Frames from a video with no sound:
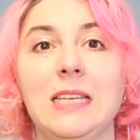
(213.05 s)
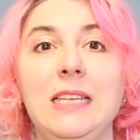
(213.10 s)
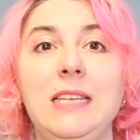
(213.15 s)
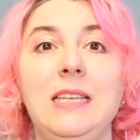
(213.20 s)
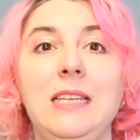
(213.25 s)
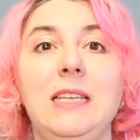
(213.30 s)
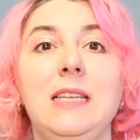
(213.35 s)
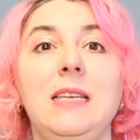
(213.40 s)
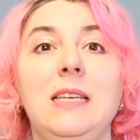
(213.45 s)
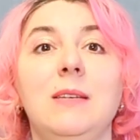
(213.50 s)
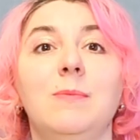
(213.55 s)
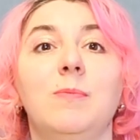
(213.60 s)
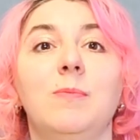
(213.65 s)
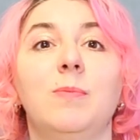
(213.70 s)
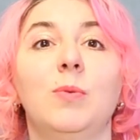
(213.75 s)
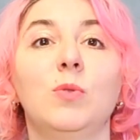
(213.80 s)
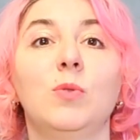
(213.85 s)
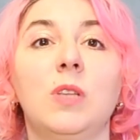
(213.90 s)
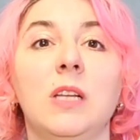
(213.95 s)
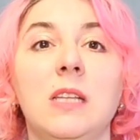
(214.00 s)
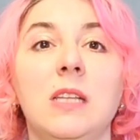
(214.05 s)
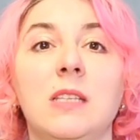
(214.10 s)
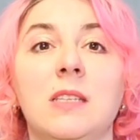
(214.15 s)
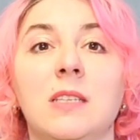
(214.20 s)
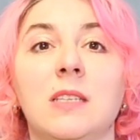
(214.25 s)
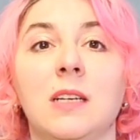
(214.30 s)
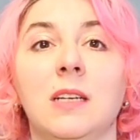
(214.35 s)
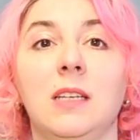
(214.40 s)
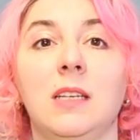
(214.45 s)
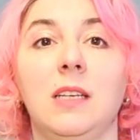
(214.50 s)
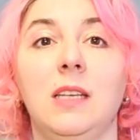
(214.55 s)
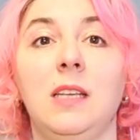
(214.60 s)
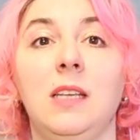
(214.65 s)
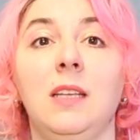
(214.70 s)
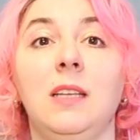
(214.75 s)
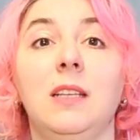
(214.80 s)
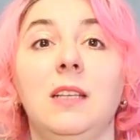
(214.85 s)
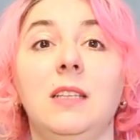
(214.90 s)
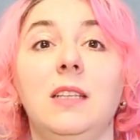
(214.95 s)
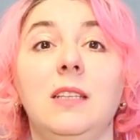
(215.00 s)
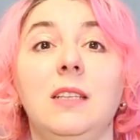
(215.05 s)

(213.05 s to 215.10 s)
и путаница, и